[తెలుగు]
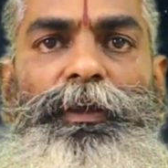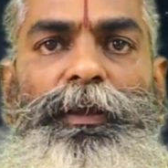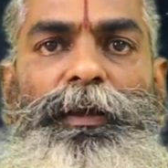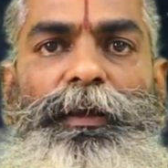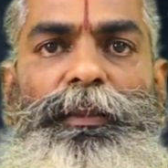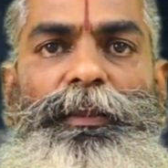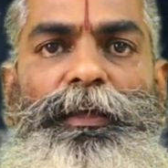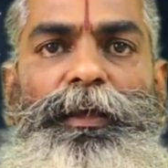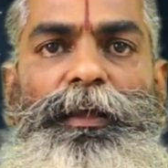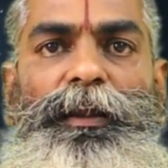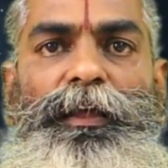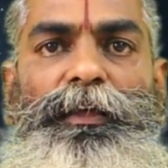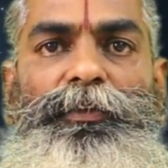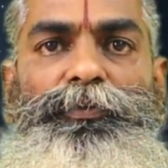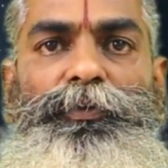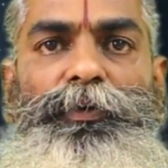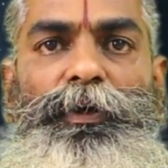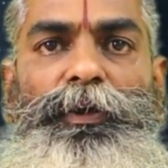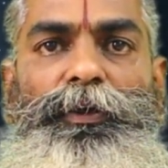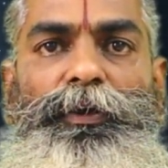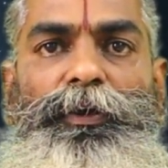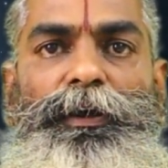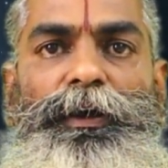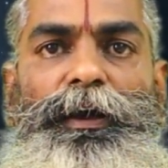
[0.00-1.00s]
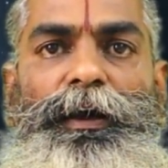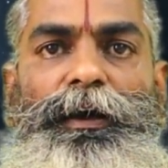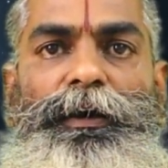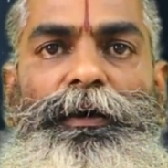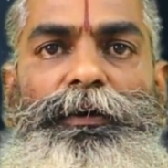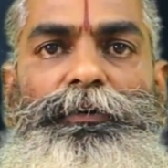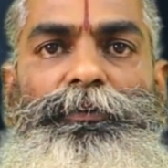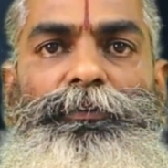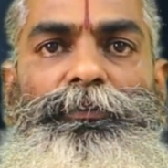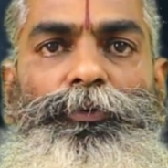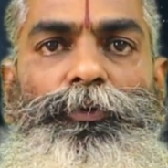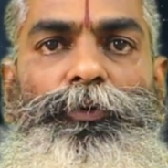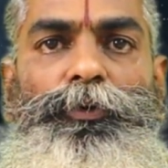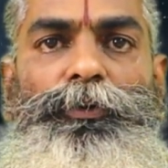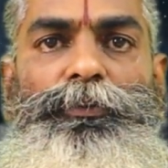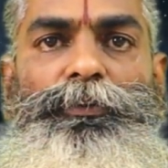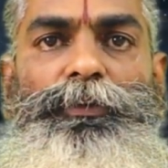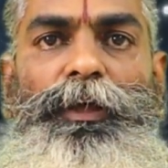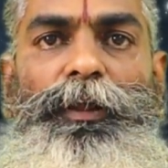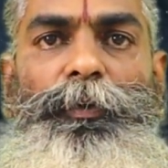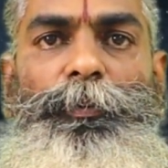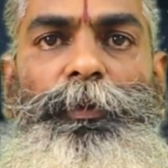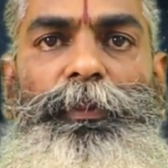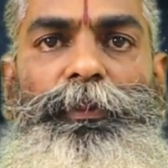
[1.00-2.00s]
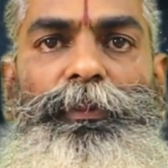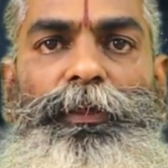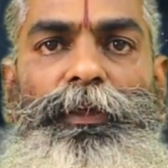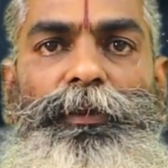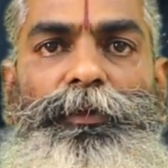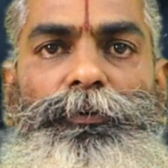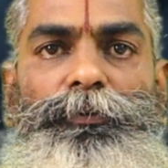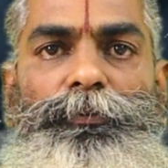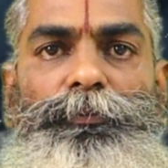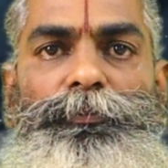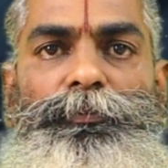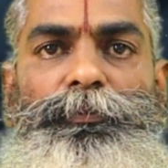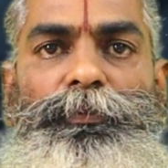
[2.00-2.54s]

కన్యారాశి వారి యొక్క గోచార ఫలితాలు